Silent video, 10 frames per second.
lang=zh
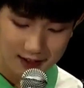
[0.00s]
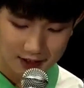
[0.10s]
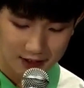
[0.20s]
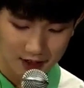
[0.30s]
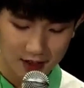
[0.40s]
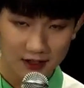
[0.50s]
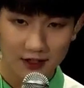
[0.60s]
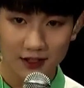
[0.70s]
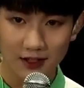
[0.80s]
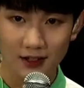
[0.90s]
几个音
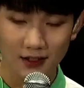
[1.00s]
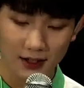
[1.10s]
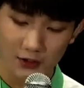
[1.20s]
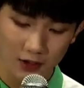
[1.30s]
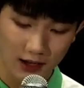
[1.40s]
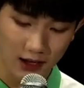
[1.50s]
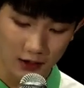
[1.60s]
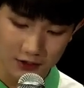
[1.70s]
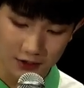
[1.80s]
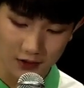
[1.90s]
节一练就练
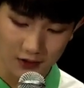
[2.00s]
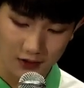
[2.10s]
好久。